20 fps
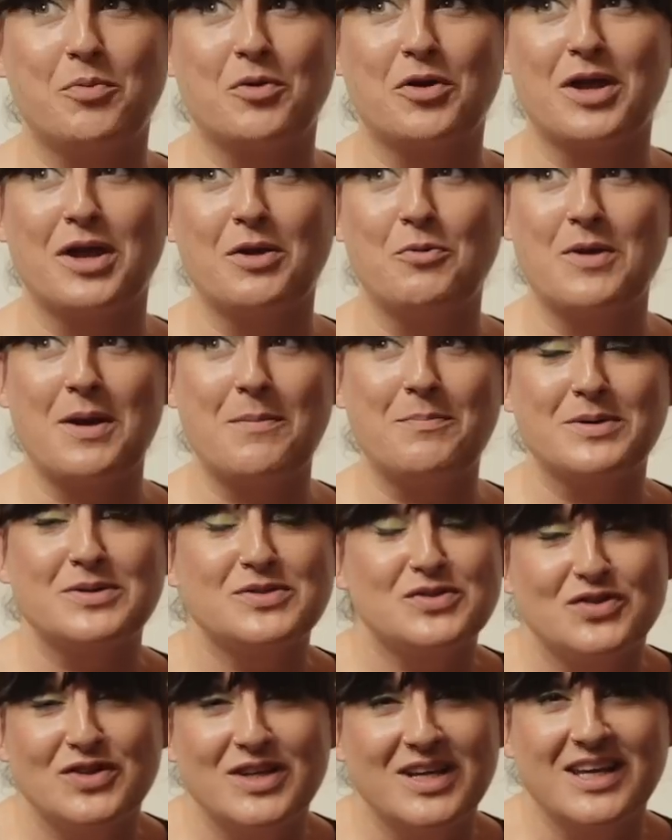porque una
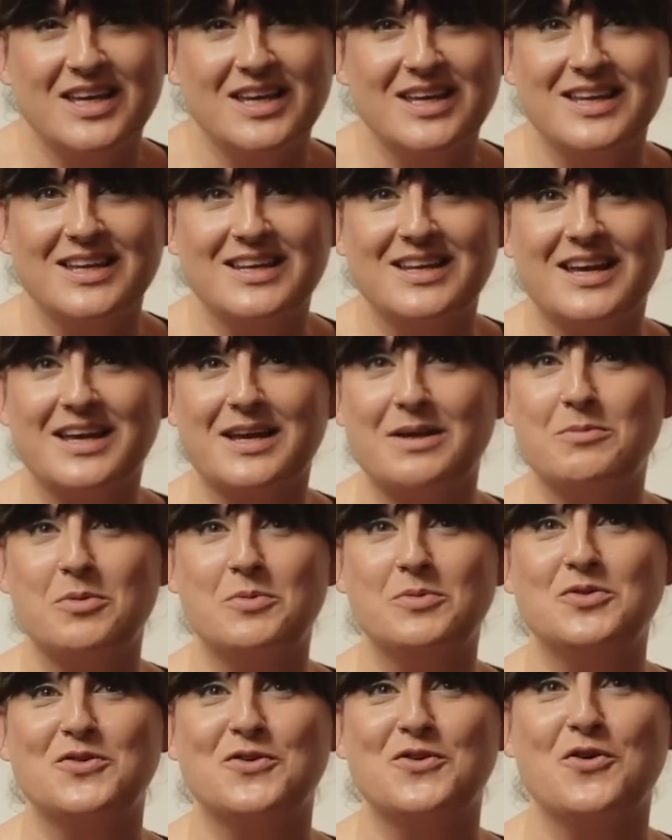persona que en aquel
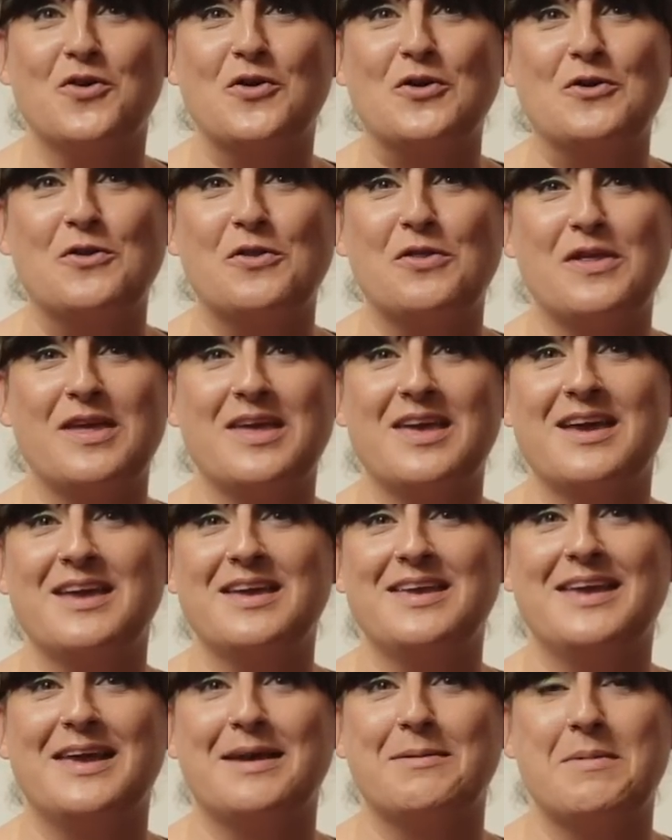momento no
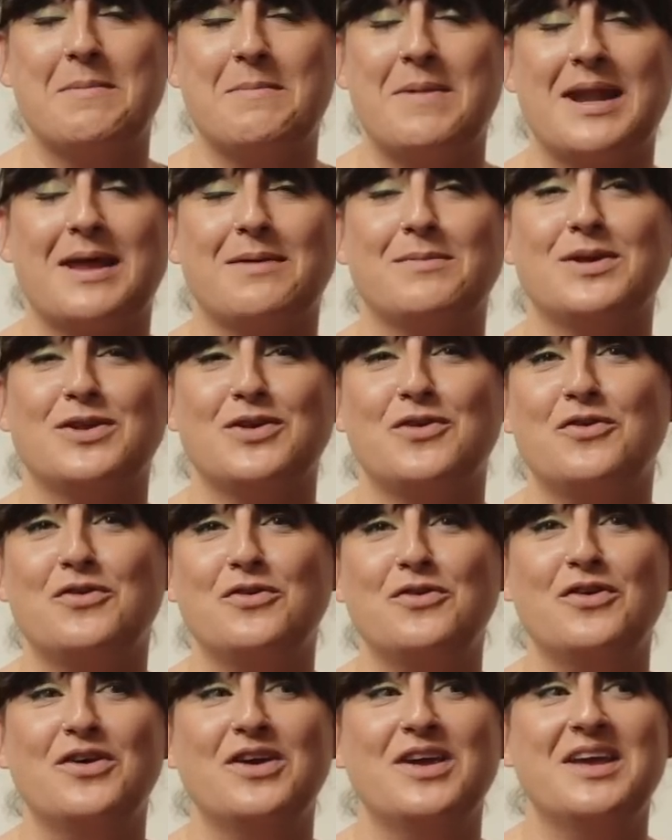conocía y que me
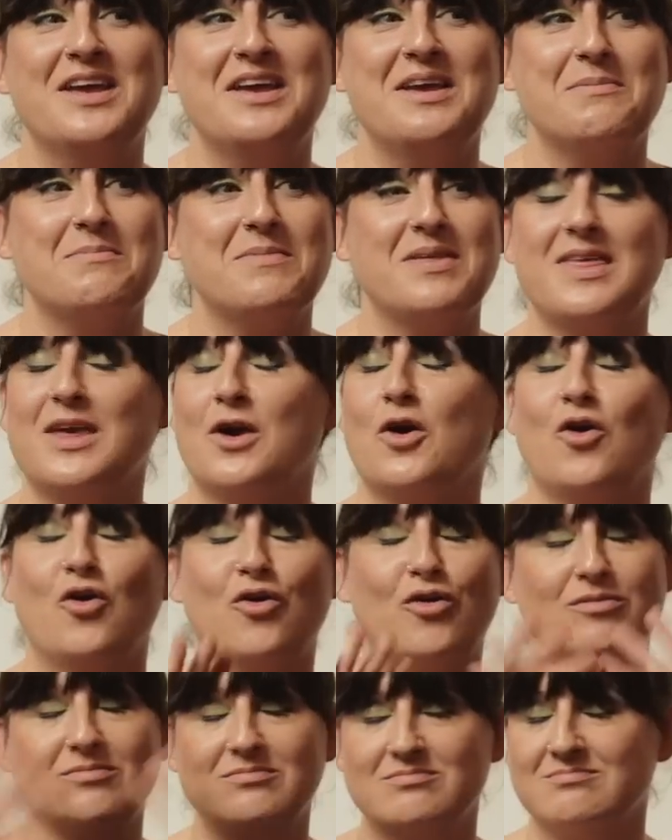maravilló me
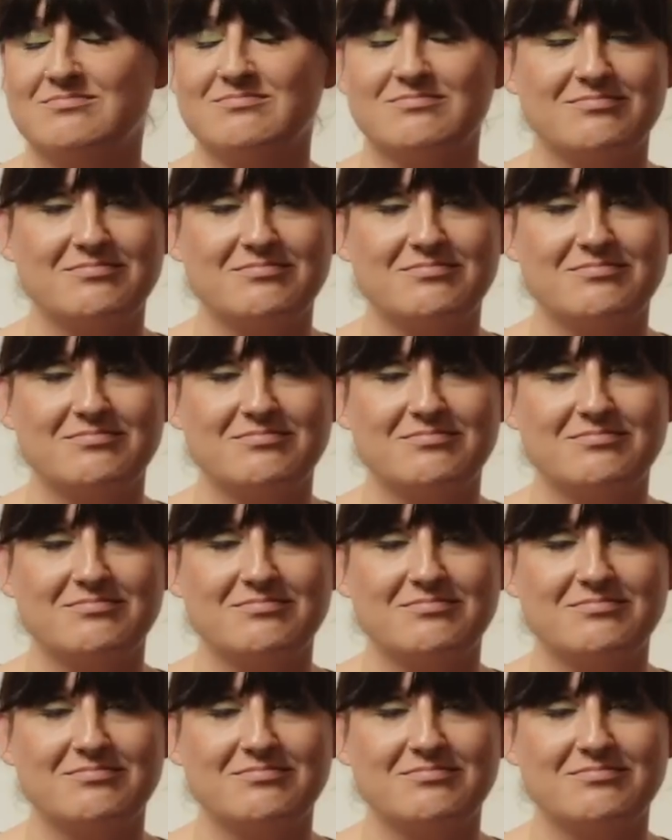dijo,